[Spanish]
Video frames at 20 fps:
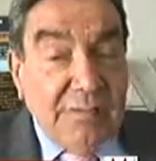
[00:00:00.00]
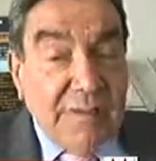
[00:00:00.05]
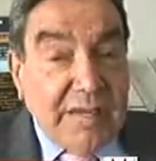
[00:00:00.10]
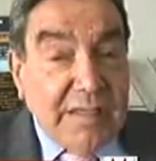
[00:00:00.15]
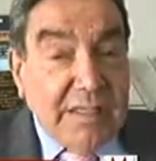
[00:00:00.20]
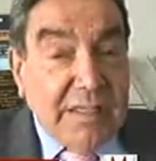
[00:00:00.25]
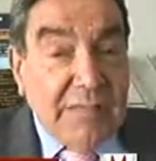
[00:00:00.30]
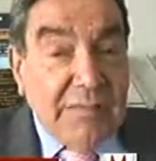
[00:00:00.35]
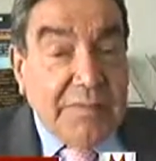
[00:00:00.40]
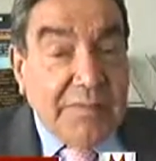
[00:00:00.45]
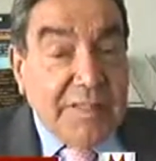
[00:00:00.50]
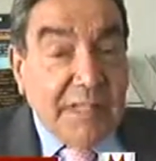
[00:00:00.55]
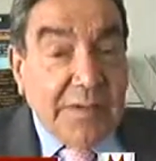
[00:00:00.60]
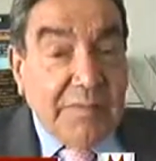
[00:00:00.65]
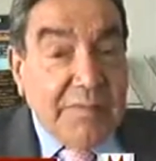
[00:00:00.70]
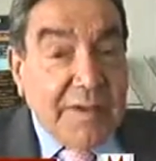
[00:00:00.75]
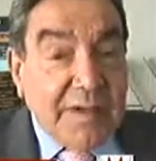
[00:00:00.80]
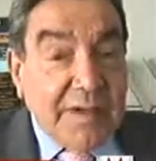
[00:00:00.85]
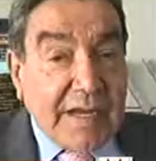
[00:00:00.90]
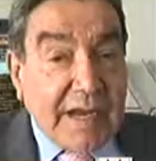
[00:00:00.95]

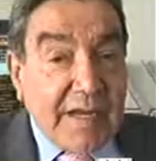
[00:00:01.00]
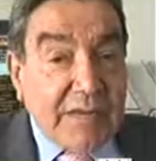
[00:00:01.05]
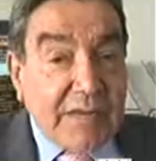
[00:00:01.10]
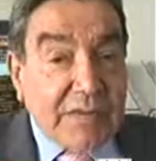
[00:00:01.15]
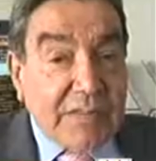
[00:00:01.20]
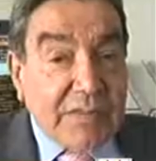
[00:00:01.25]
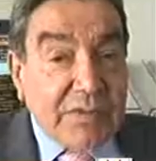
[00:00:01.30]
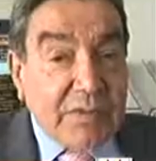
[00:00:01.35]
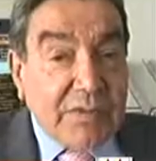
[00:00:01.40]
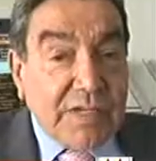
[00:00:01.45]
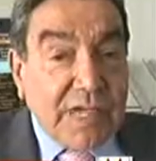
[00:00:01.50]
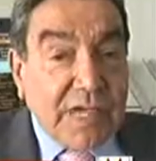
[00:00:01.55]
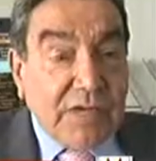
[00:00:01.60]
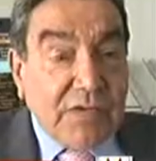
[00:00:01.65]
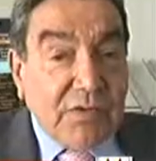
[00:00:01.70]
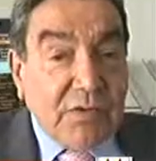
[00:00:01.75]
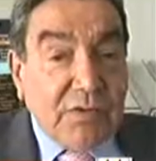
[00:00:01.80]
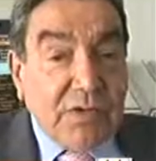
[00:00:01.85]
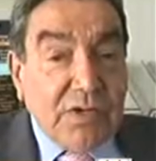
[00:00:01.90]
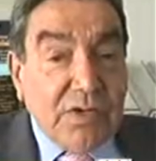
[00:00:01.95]
Aparentemente el mercado esto
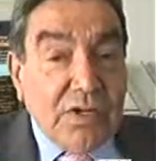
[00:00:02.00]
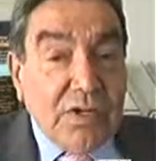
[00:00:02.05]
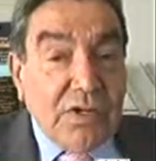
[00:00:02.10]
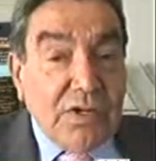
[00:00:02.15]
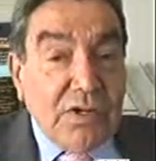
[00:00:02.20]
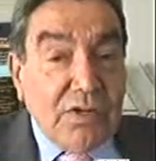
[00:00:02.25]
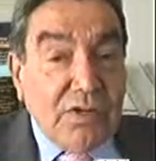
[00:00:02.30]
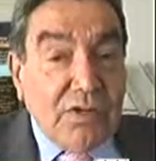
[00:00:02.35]
ya lo,